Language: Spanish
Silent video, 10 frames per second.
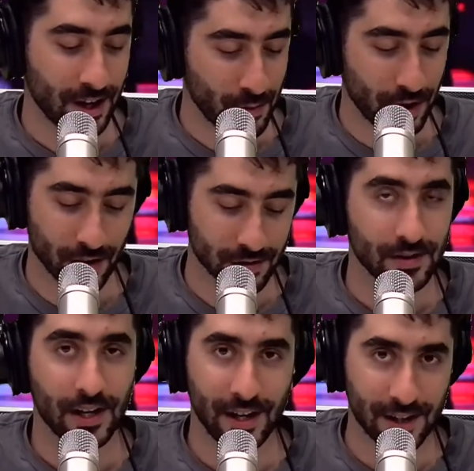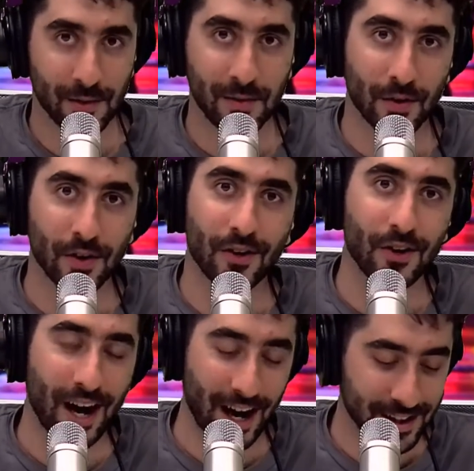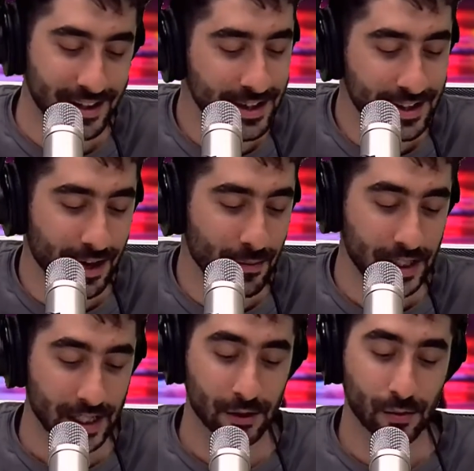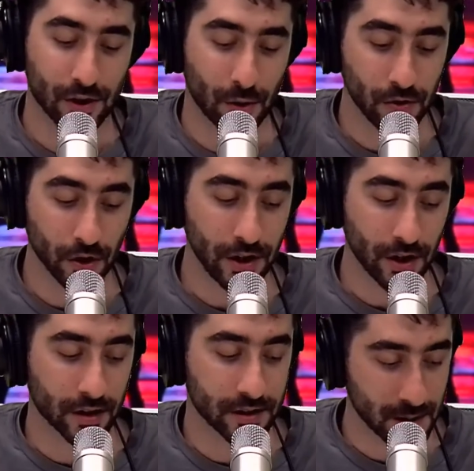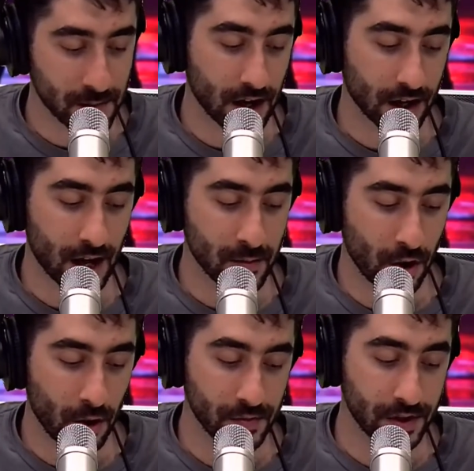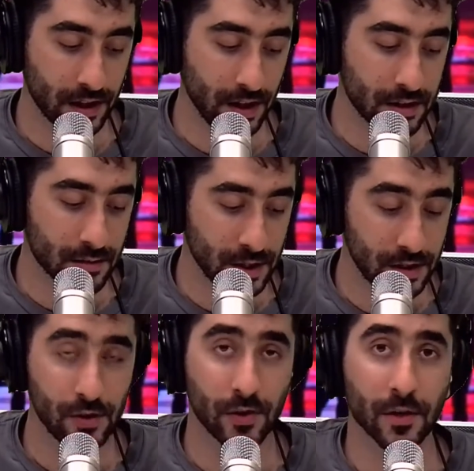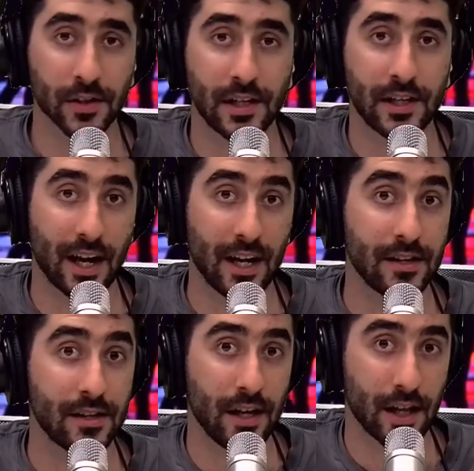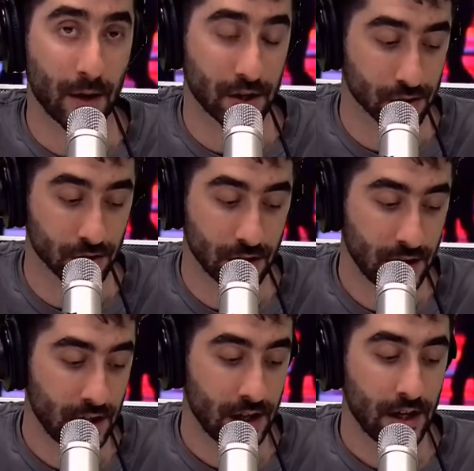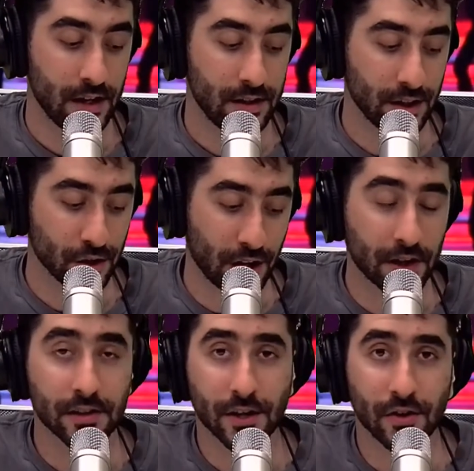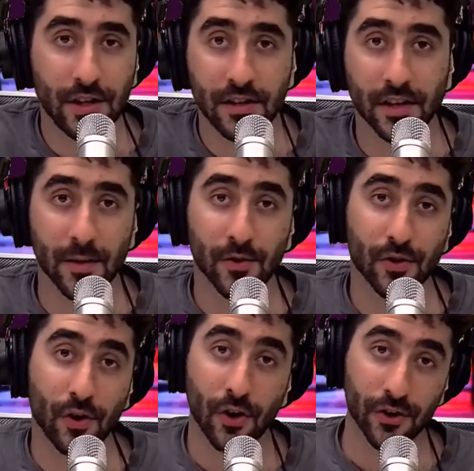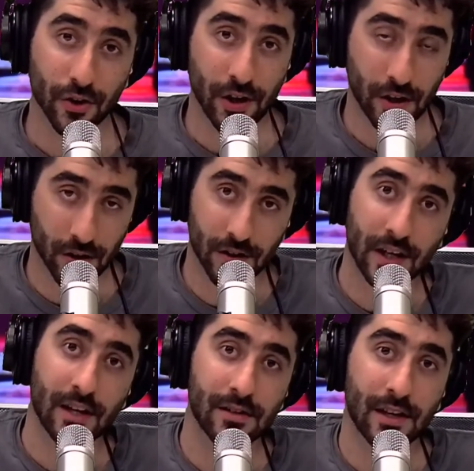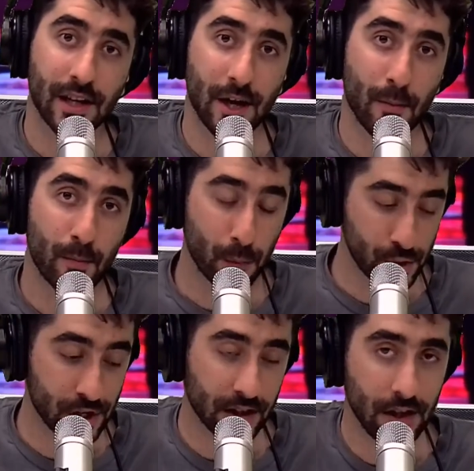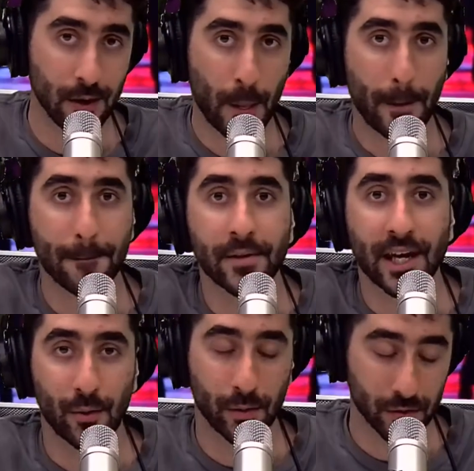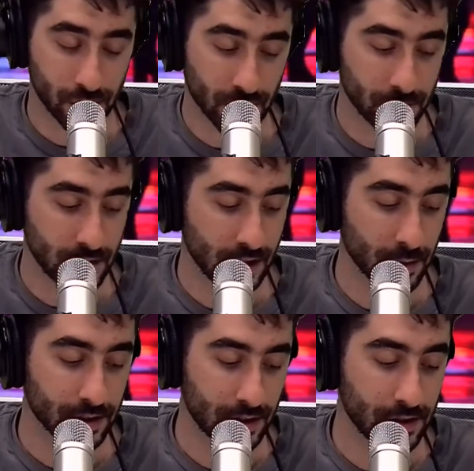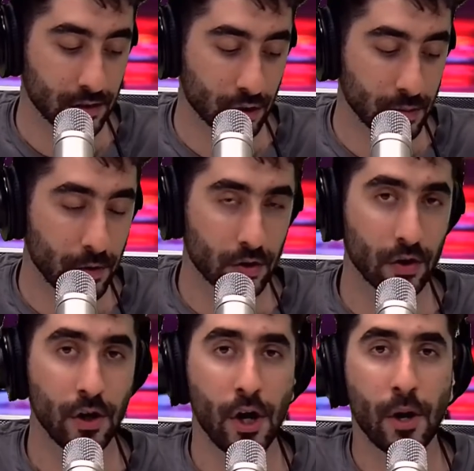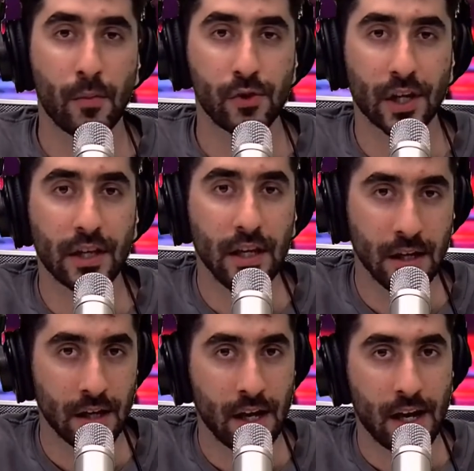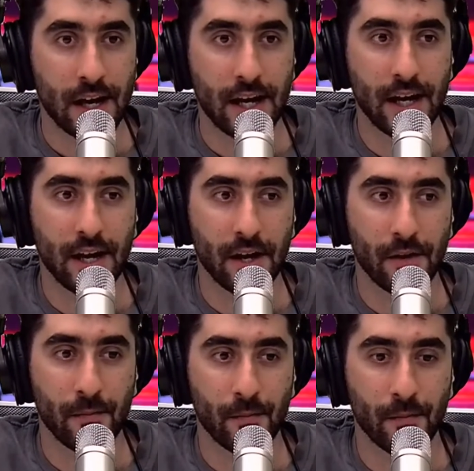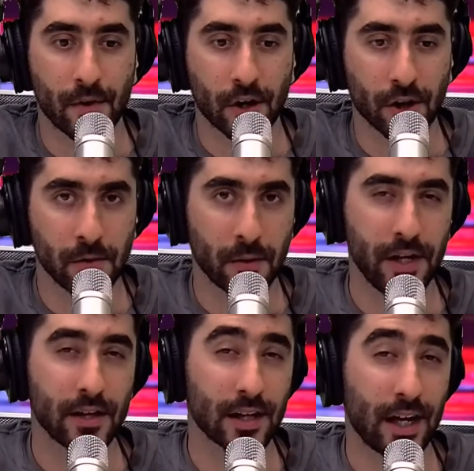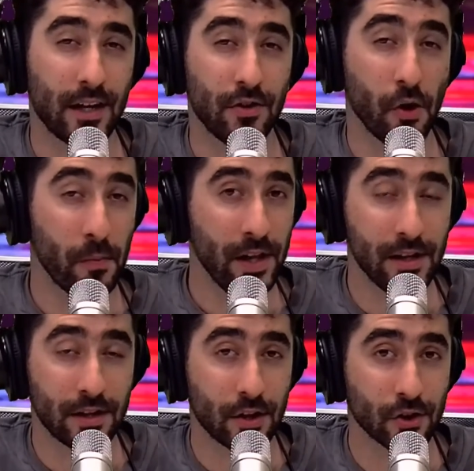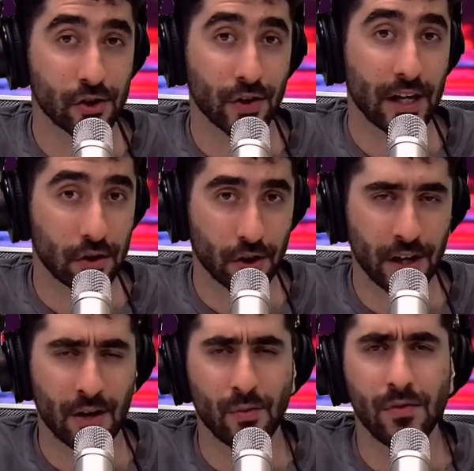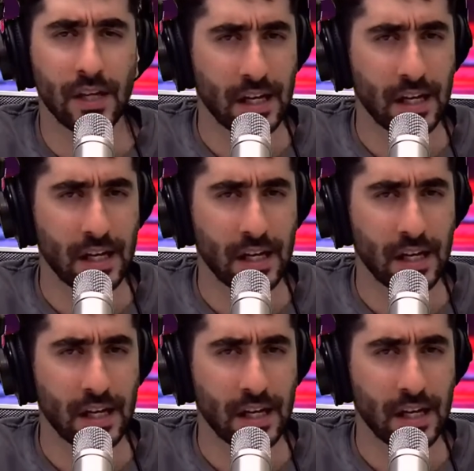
Bueno, ese mismo artista va a sacar su segundo disco que se llama Come Home The Kids Miss You, que va a salir el 6 de mayo. Siguiendo con la tercera noticia, tenemos otro disco, que es el de Pusha T, que lo anunció también que va a salir dentro de poco. Pusha T eh, recordemos que venía a sacar en 2018 Daytona, un